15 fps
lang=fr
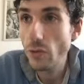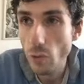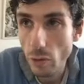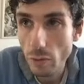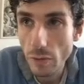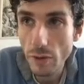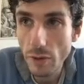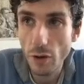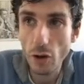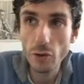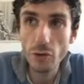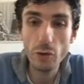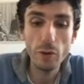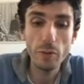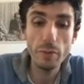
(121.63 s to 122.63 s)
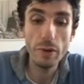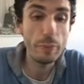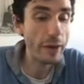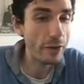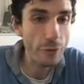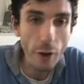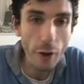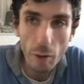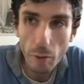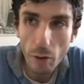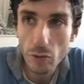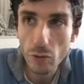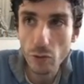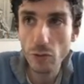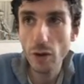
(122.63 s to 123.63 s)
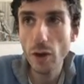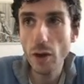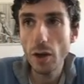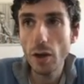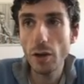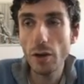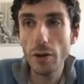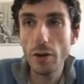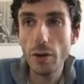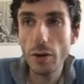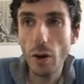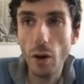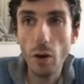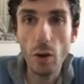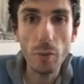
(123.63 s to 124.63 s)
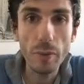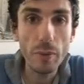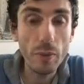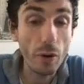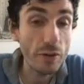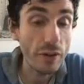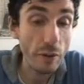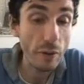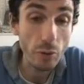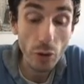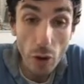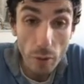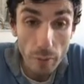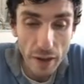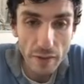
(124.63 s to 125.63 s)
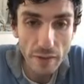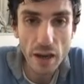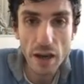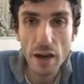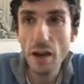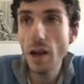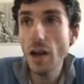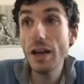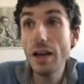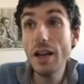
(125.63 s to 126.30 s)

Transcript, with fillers: de mes ventes, mes performances euh, en, termes de commercial, les